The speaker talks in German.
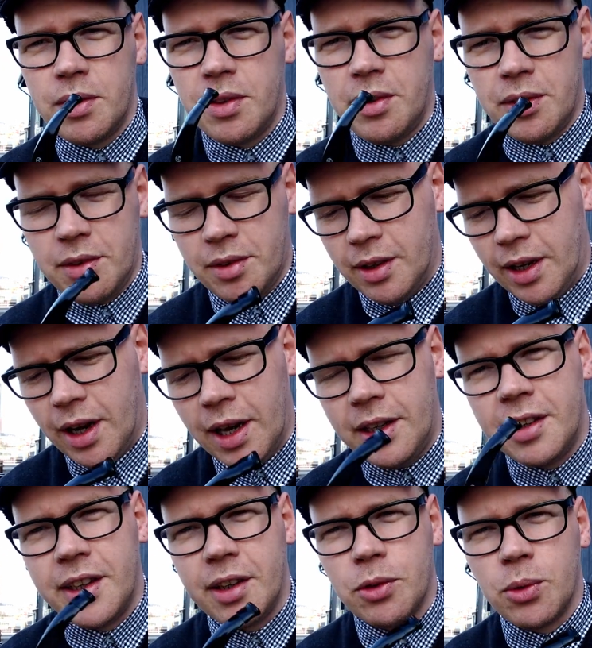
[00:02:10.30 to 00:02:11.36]
Es ist
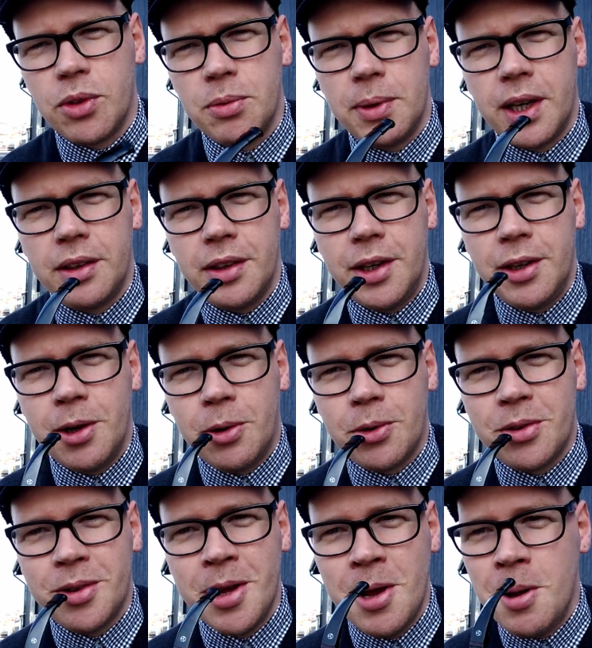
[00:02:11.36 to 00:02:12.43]
eigentlich eher so ein Twitter-Ding
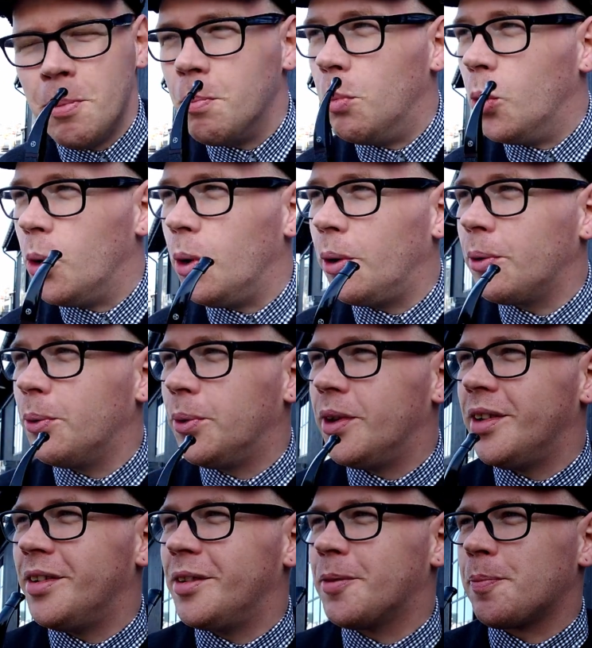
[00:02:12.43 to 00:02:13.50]
aus Bulldog
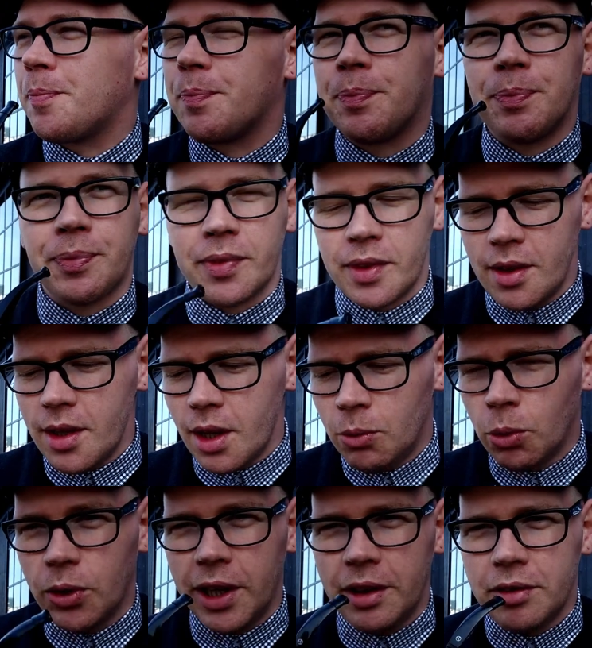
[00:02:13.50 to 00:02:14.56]
und
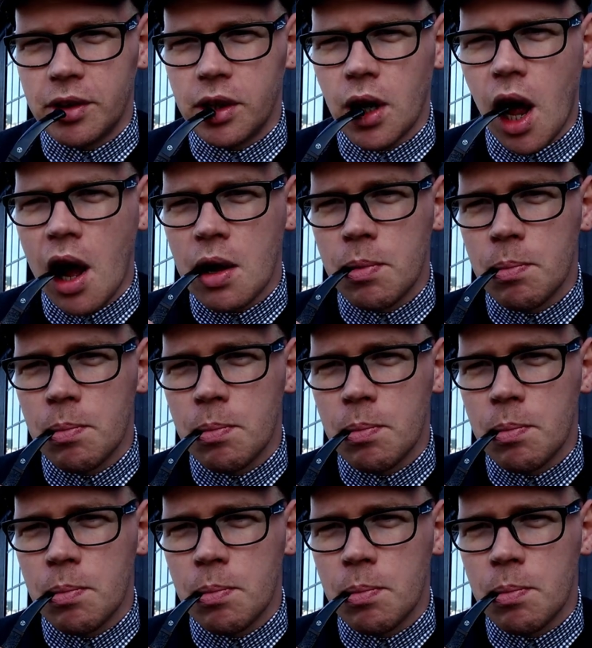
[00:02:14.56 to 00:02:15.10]
Rhodesien.